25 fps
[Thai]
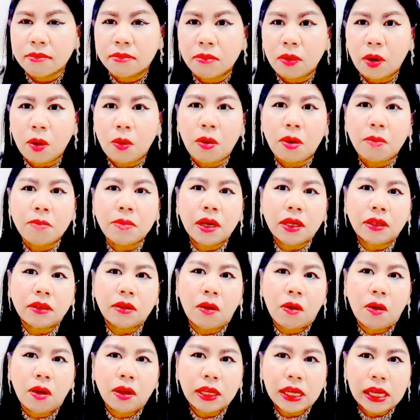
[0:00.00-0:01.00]
เพราะว่าเมืองน
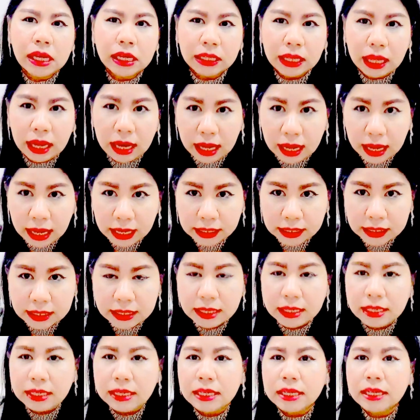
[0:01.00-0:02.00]
อกเนี่ยตลาด
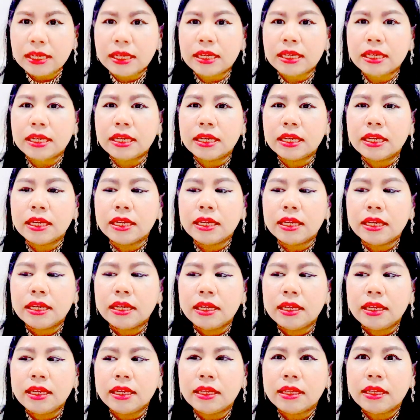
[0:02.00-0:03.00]
ที่
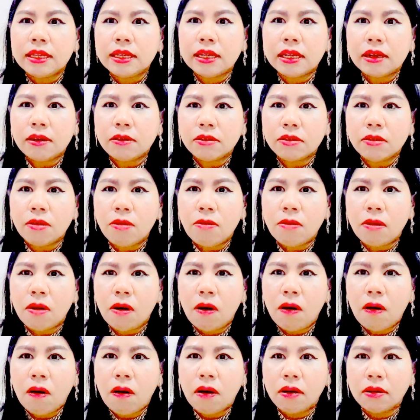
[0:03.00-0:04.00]
ที่เราส่งอ
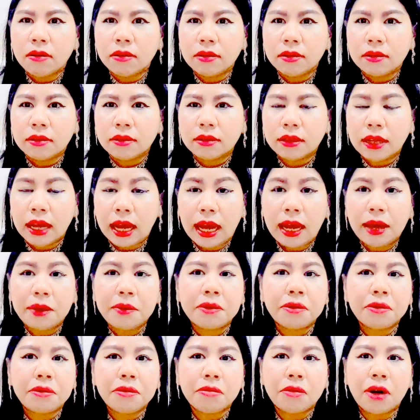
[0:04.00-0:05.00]
อกนะคะ
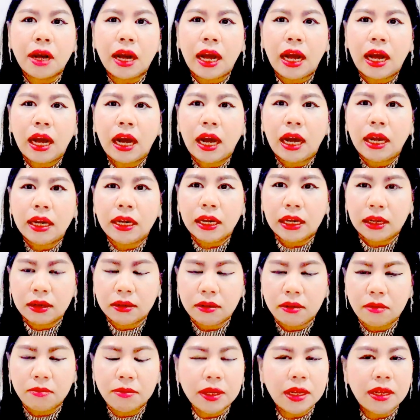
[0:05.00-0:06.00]
ลูกค้าเนี่ย
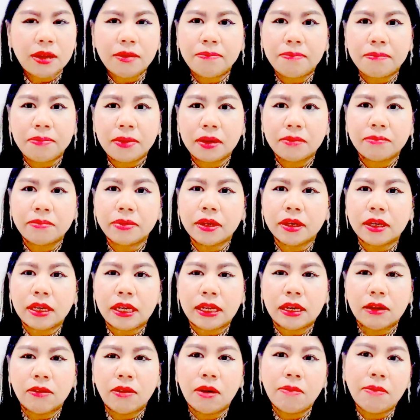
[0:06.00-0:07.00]
ก็ไม่ได้เปิดเผย
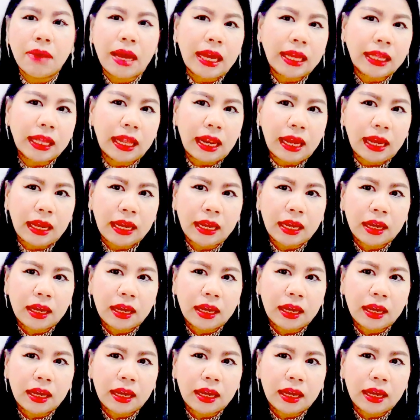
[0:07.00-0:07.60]
นะว่าแบรนด์อะไร